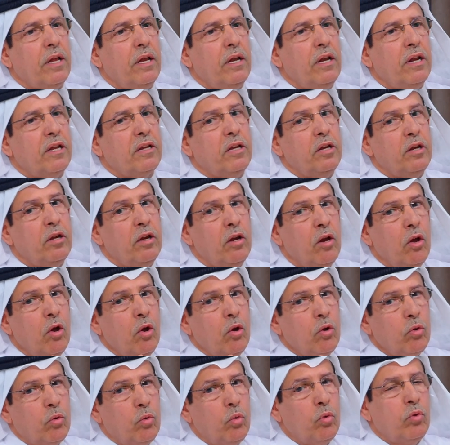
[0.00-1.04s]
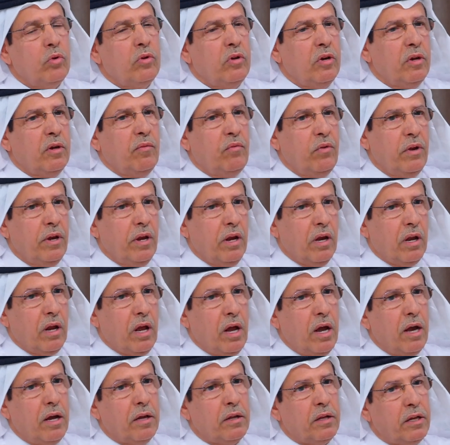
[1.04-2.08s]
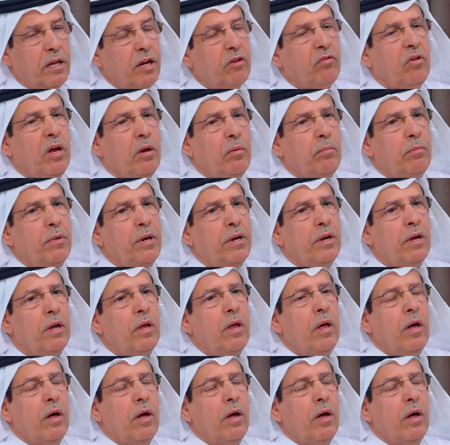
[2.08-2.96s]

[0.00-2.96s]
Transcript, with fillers: التي توجد في الغائب تجعل منه